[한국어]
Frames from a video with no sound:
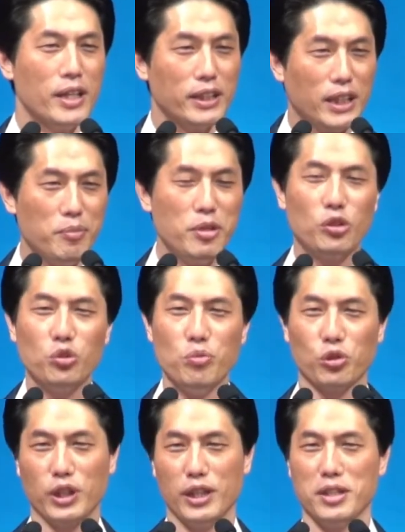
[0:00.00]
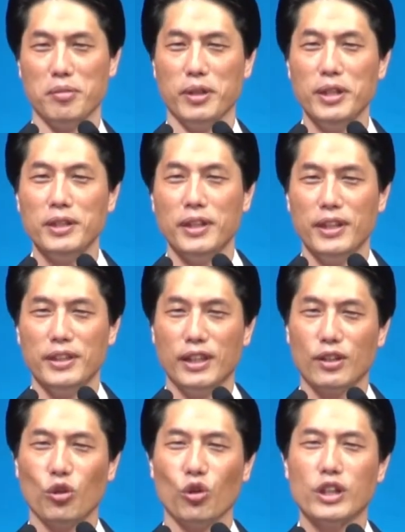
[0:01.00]
김익두 목사님이
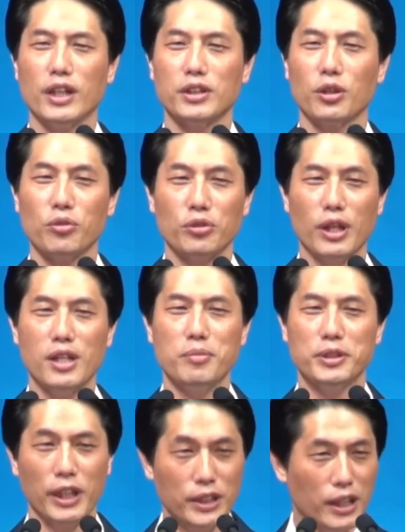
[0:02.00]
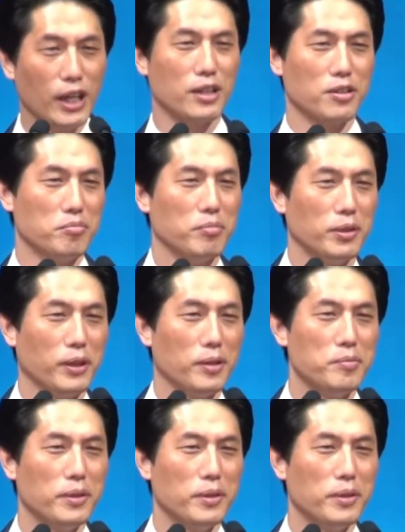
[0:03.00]
이제 교장 선교사님을 찾아간 겁니다.